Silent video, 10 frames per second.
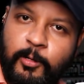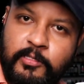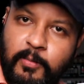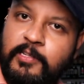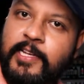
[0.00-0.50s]
को
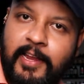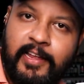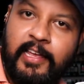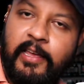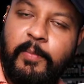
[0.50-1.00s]
समझ गए
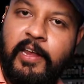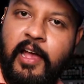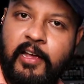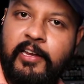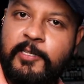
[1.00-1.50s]
रहेंगे कि मैंने
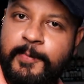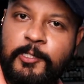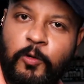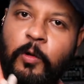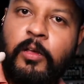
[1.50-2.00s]
आखिर इस पे
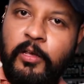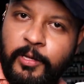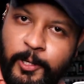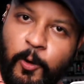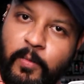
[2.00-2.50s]
जोक
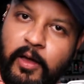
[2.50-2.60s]
क्यों